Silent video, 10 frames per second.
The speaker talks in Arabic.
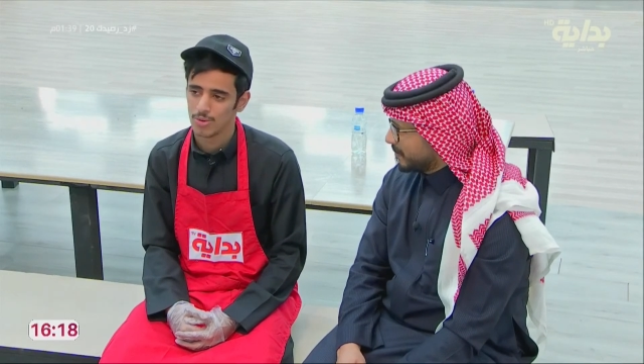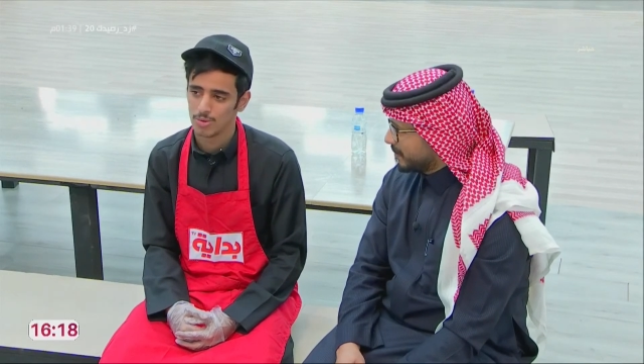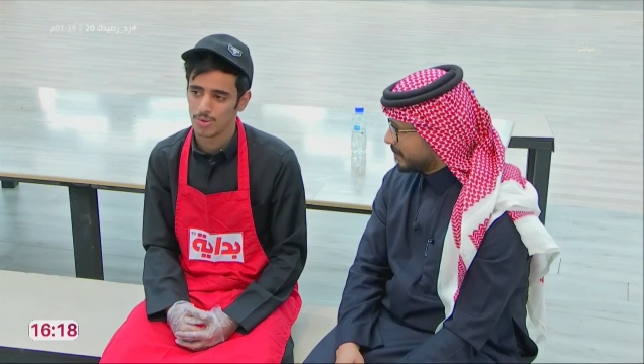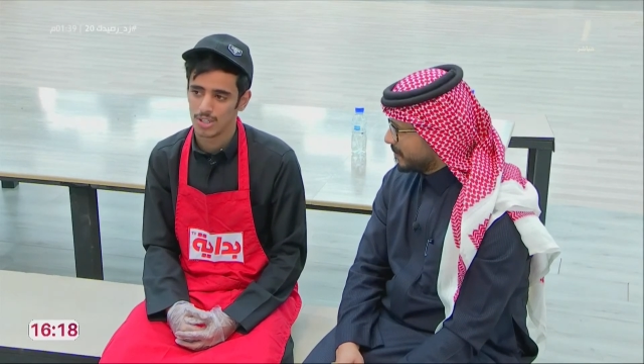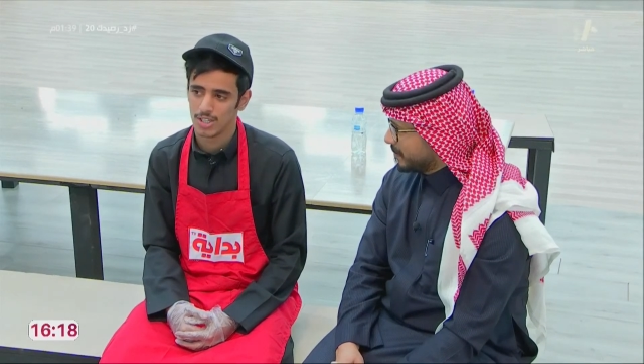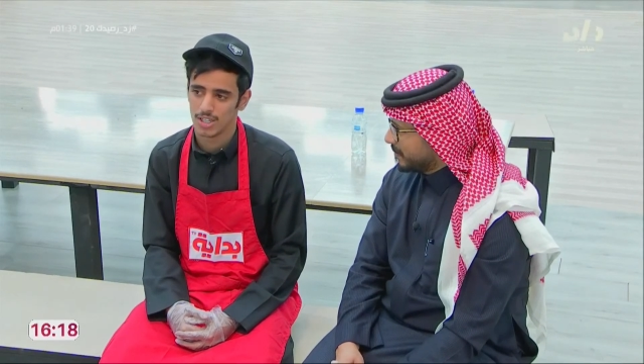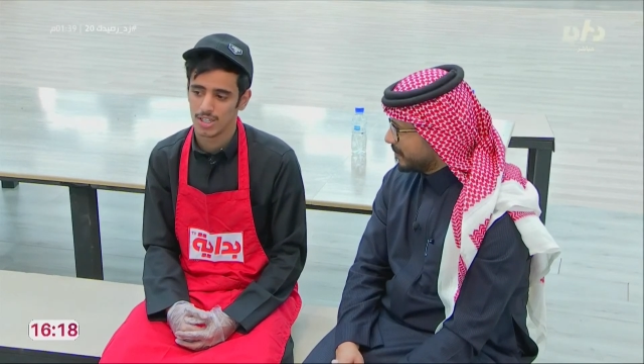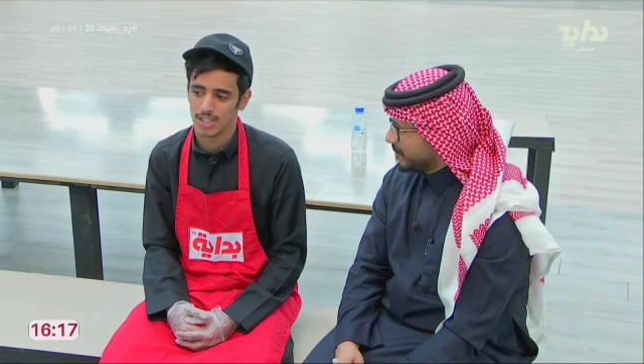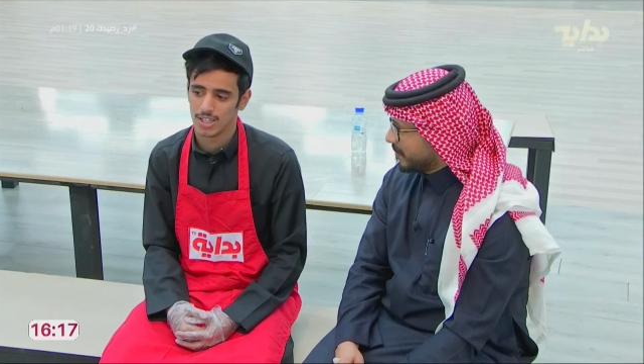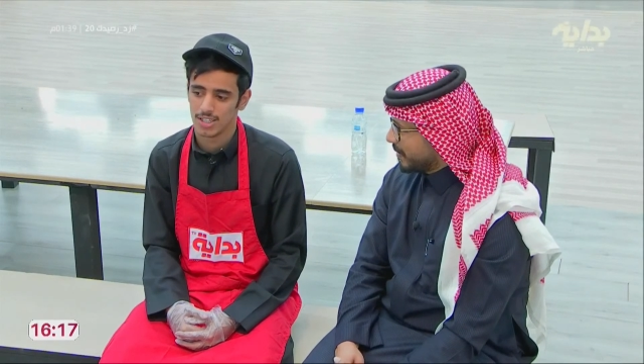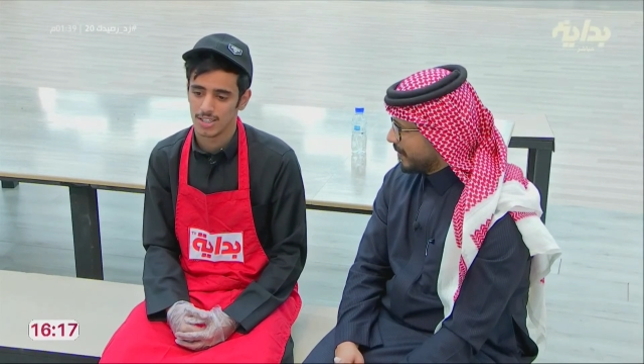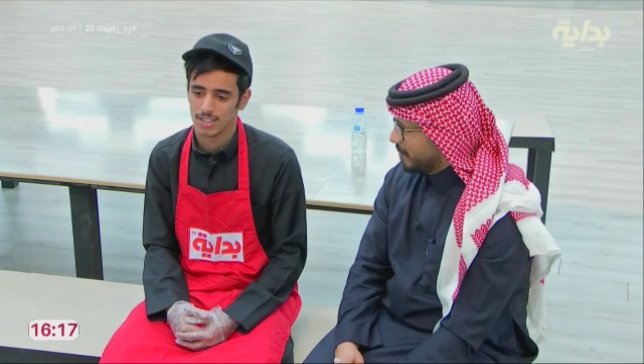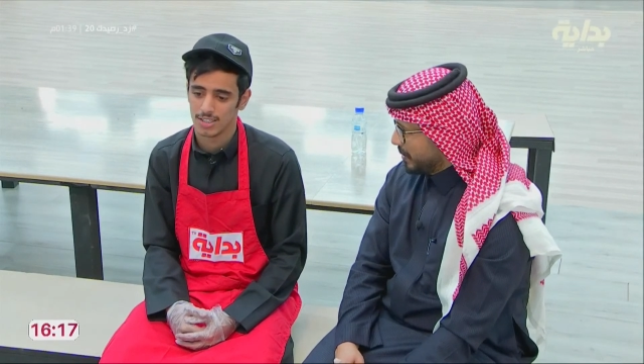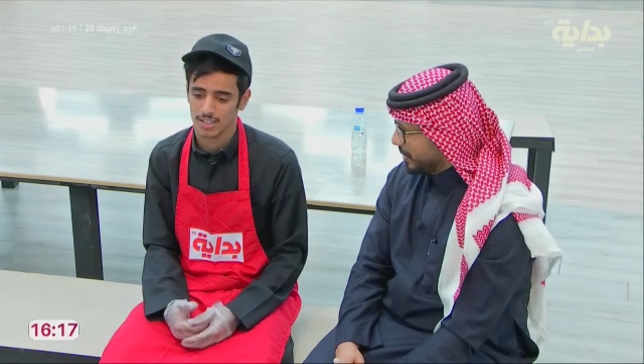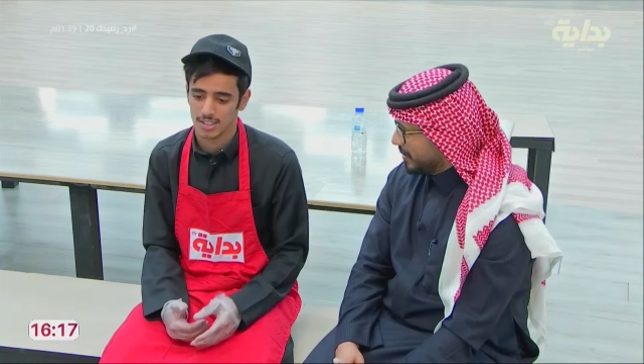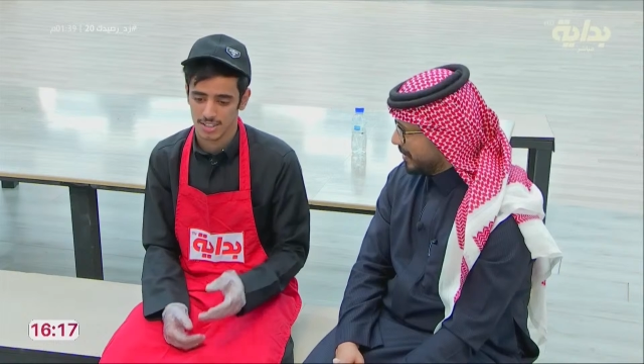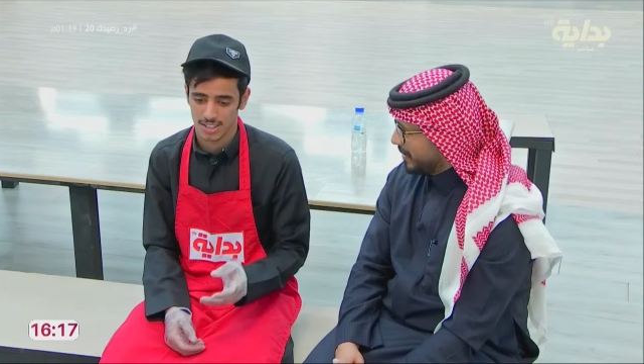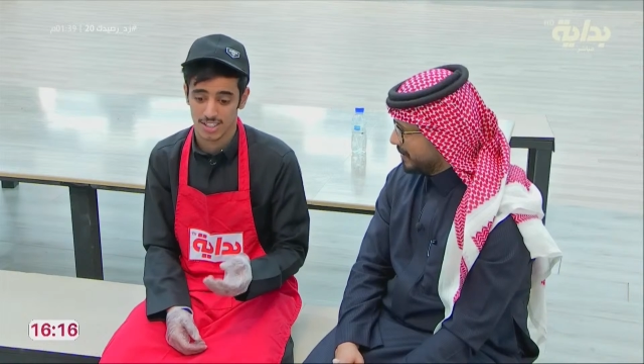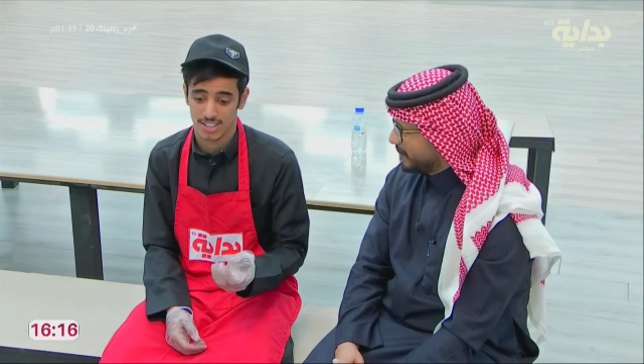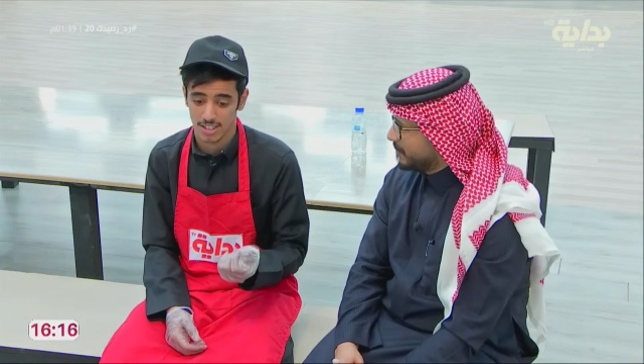و في المدرسه
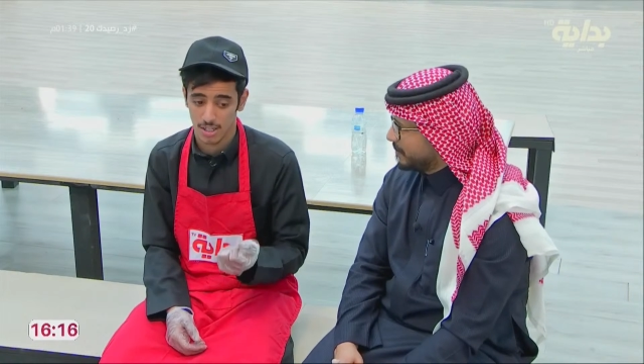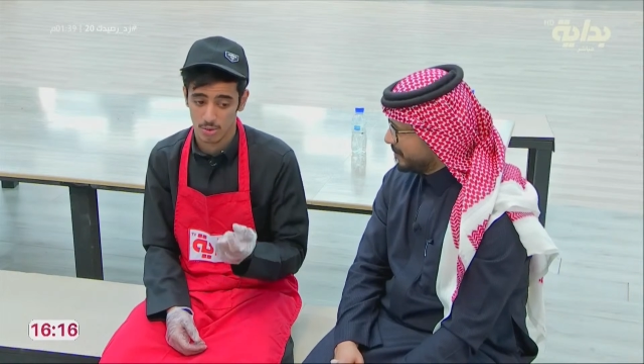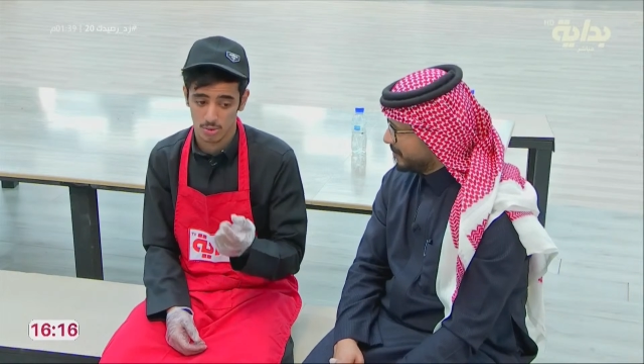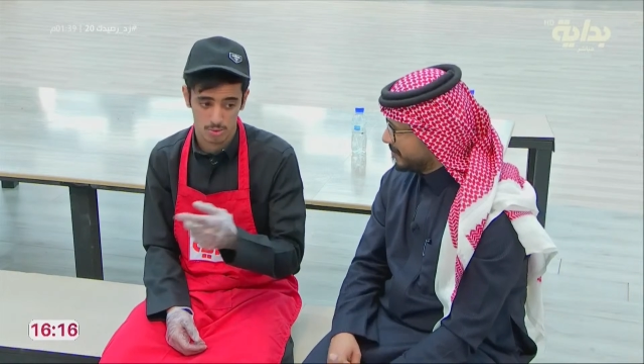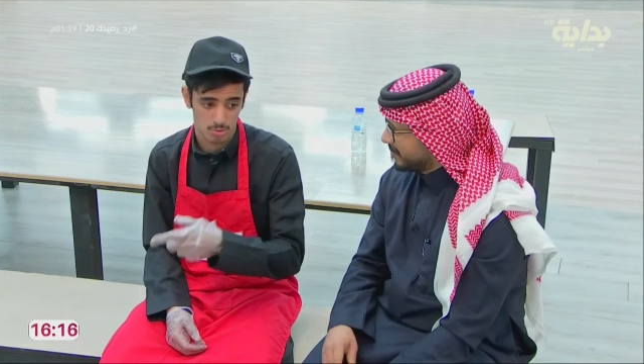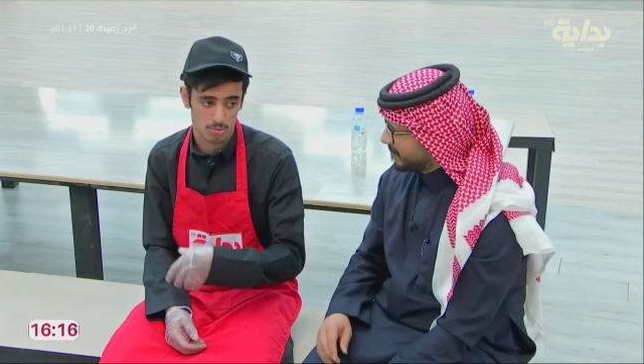ايه قالوا